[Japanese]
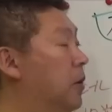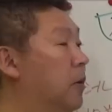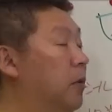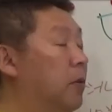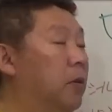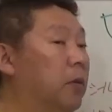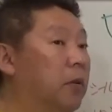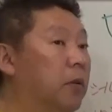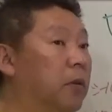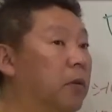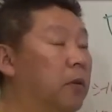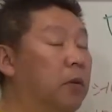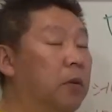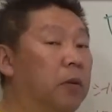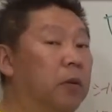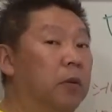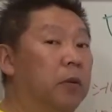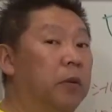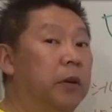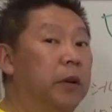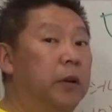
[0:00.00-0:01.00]
い
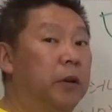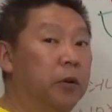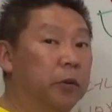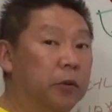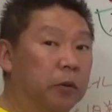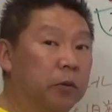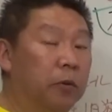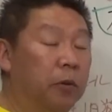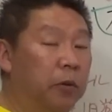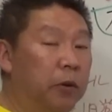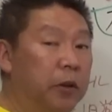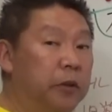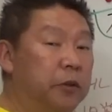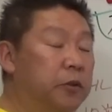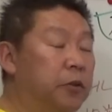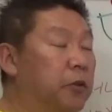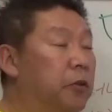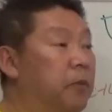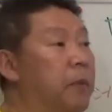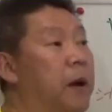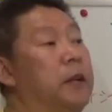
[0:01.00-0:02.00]
ろいろと法律
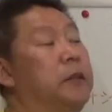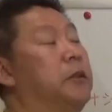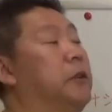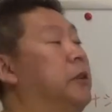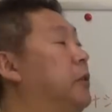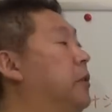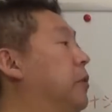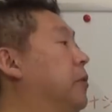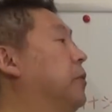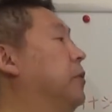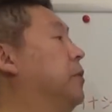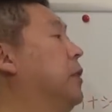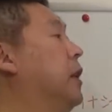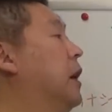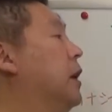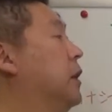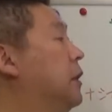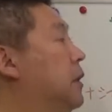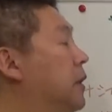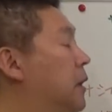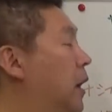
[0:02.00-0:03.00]
上まずいということが
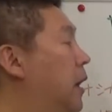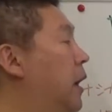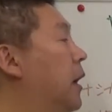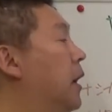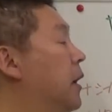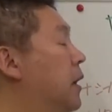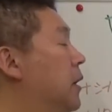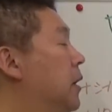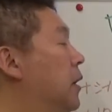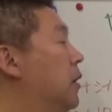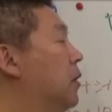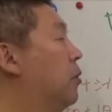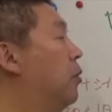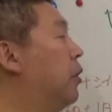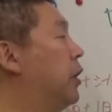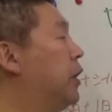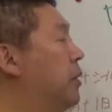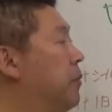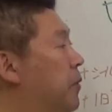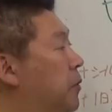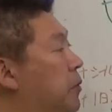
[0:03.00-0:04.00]
あって、こ
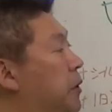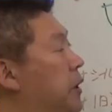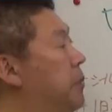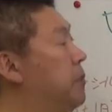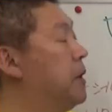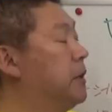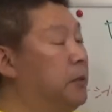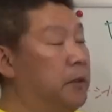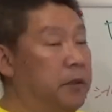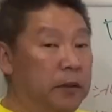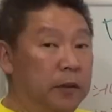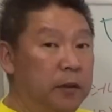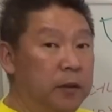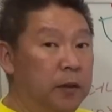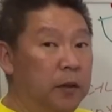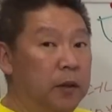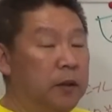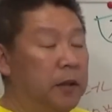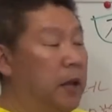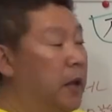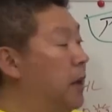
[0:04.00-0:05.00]
れでも売ります。
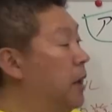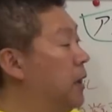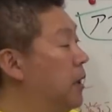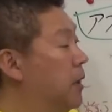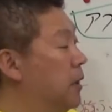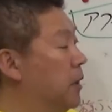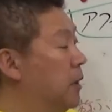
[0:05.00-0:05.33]
で、